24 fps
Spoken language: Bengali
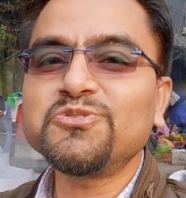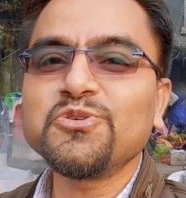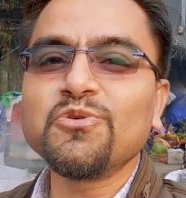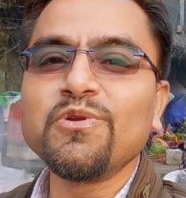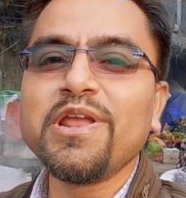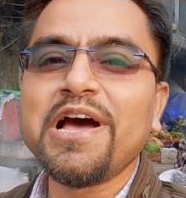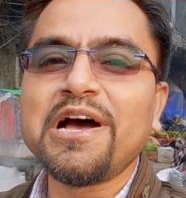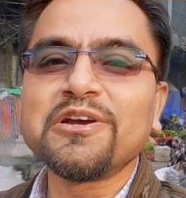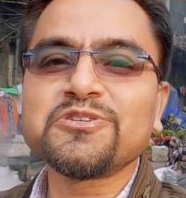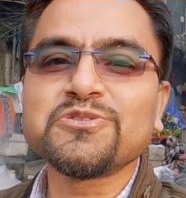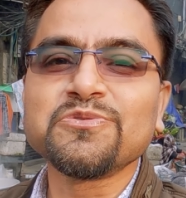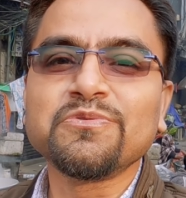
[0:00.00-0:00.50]

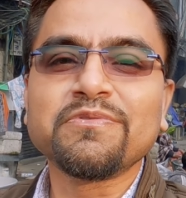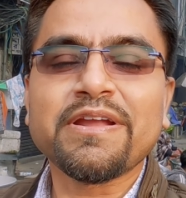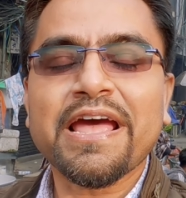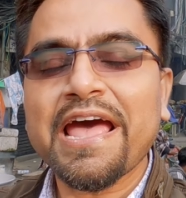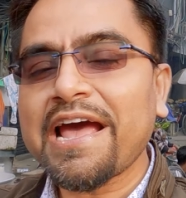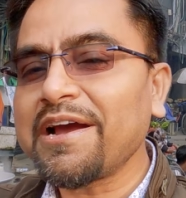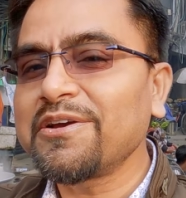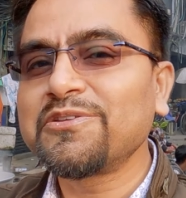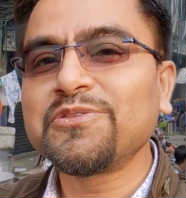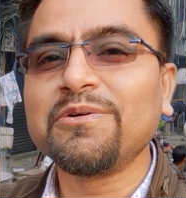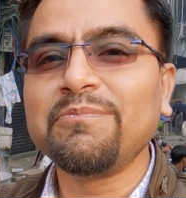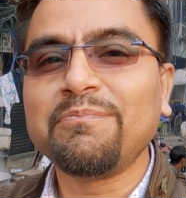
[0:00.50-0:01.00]
চলে আসুন
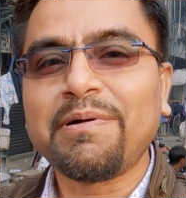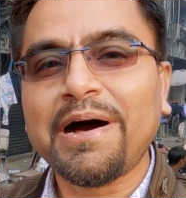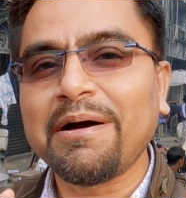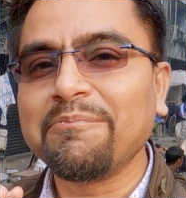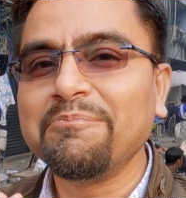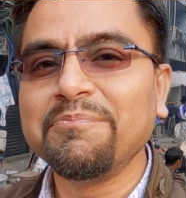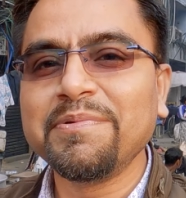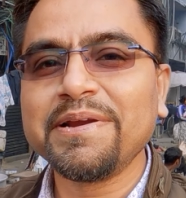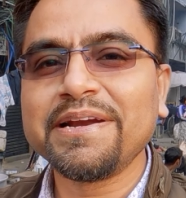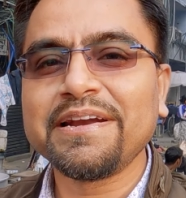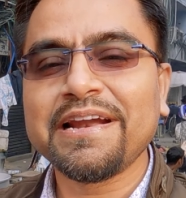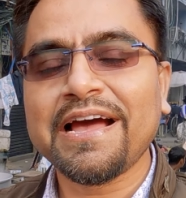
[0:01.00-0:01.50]
একদম
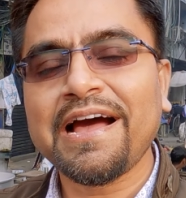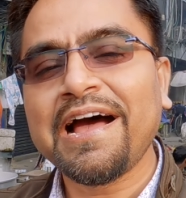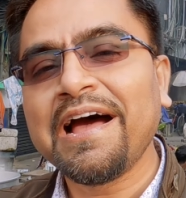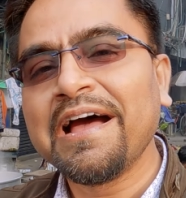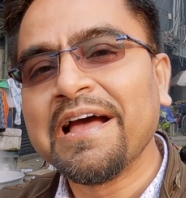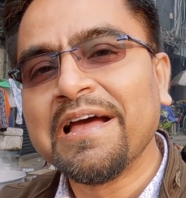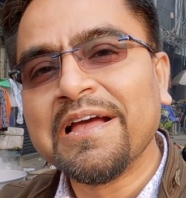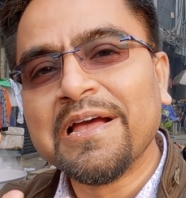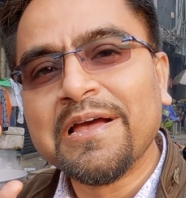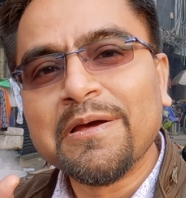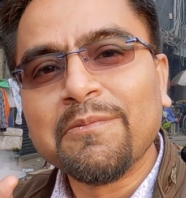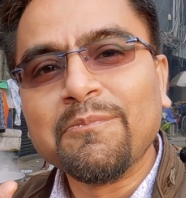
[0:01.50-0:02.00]
ভাববেন না
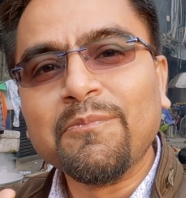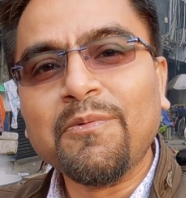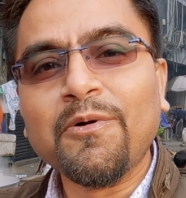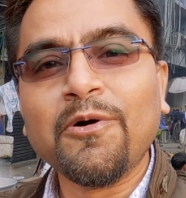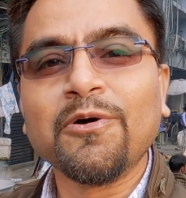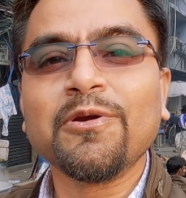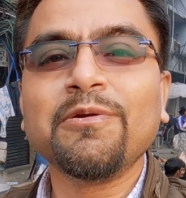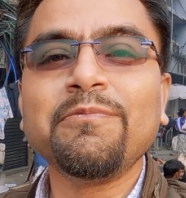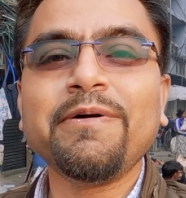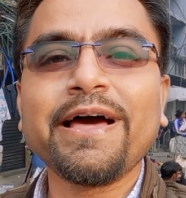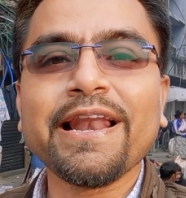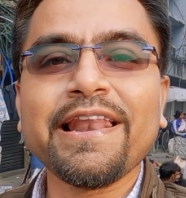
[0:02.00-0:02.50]

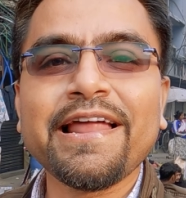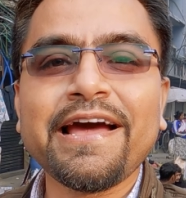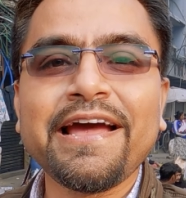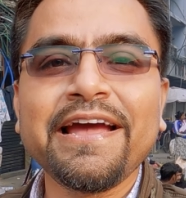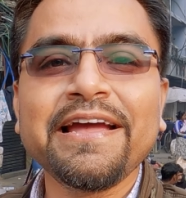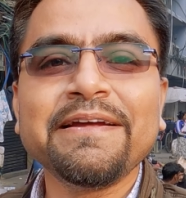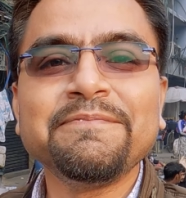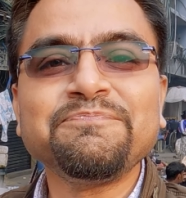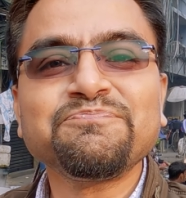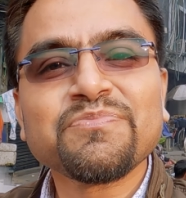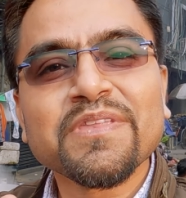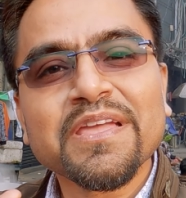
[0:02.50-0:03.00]

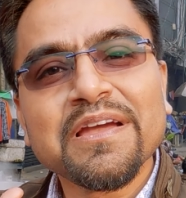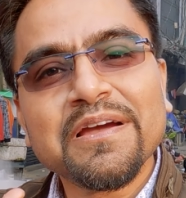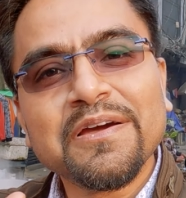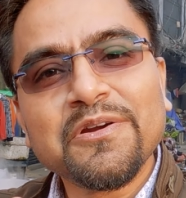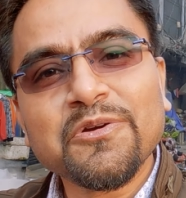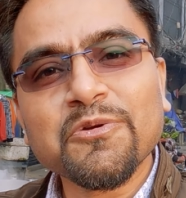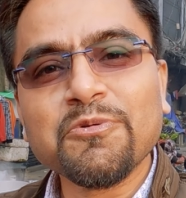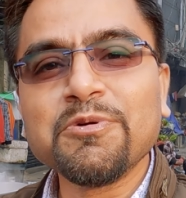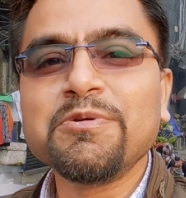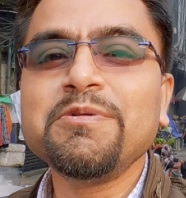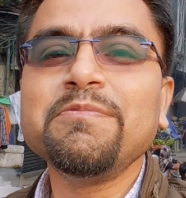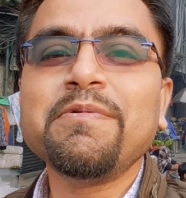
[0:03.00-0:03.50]
ভোরবেলায়
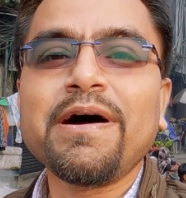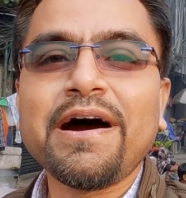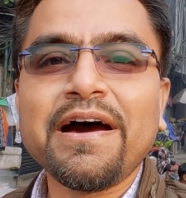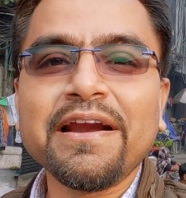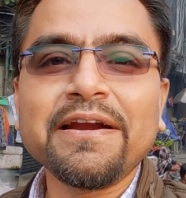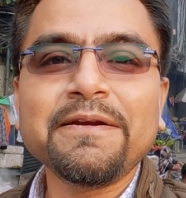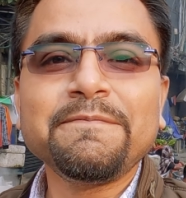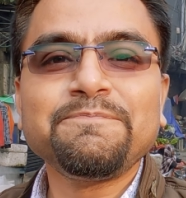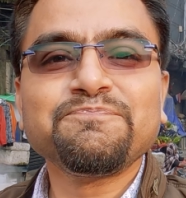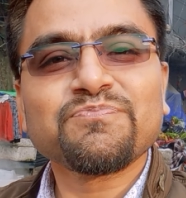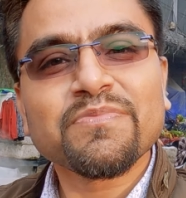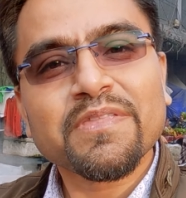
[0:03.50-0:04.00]
রবিবার
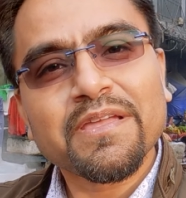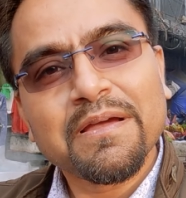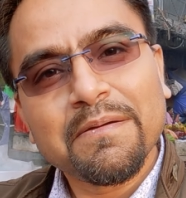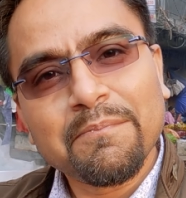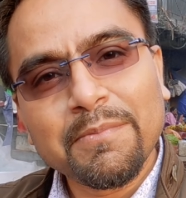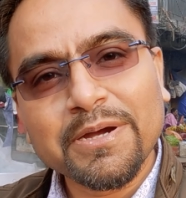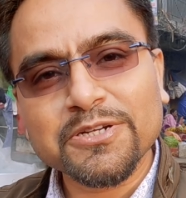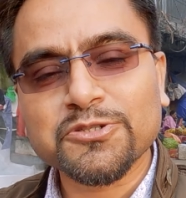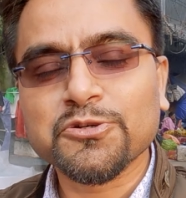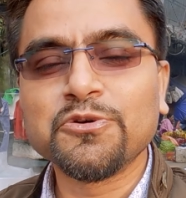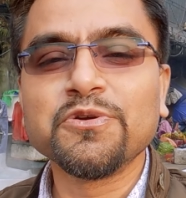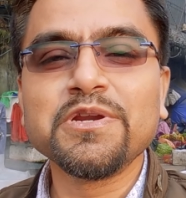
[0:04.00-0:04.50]

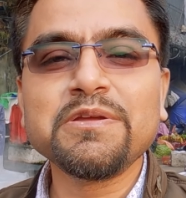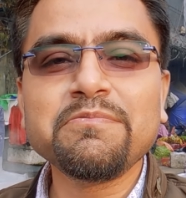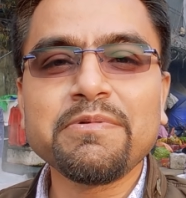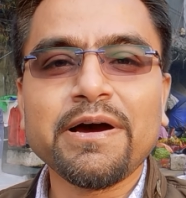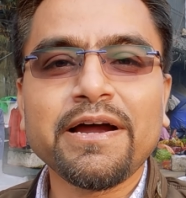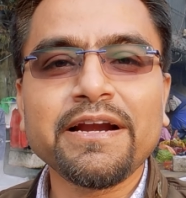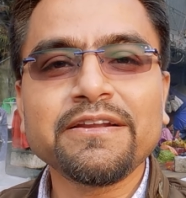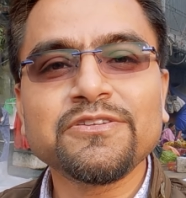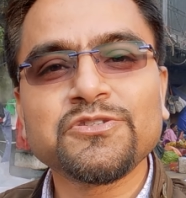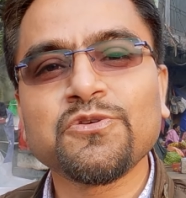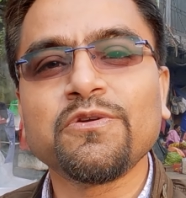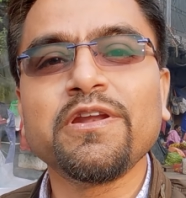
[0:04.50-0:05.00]
বা
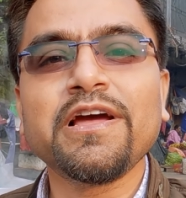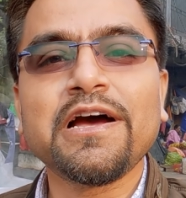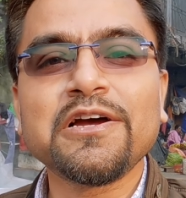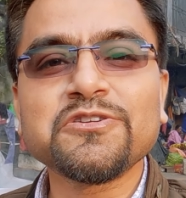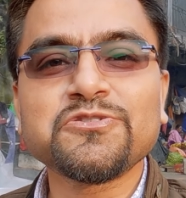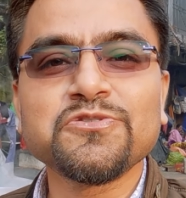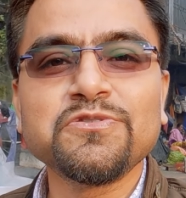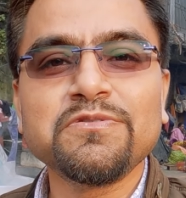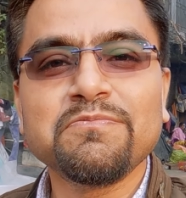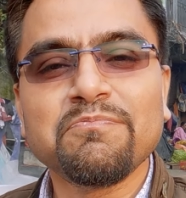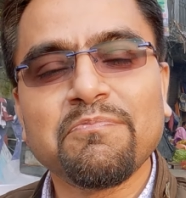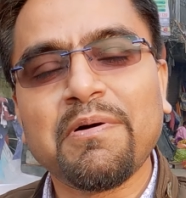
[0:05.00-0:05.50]
শনিবার চলে
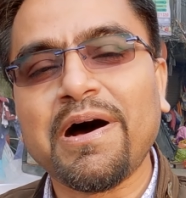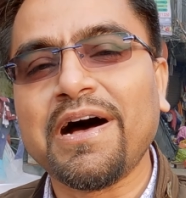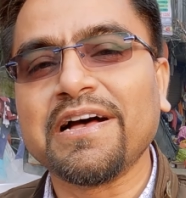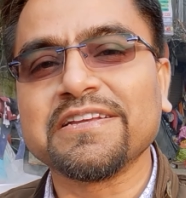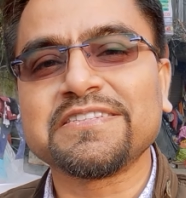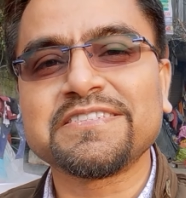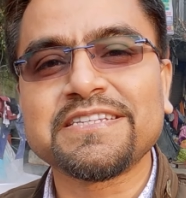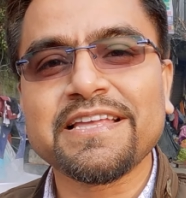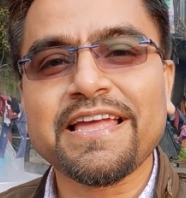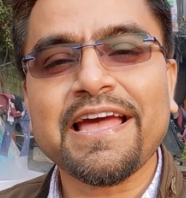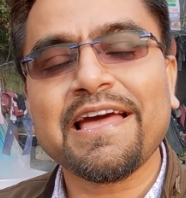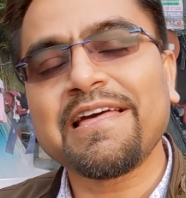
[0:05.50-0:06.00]
আসুন
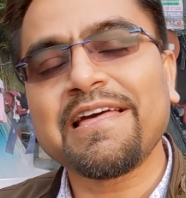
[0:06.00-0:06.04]
বাস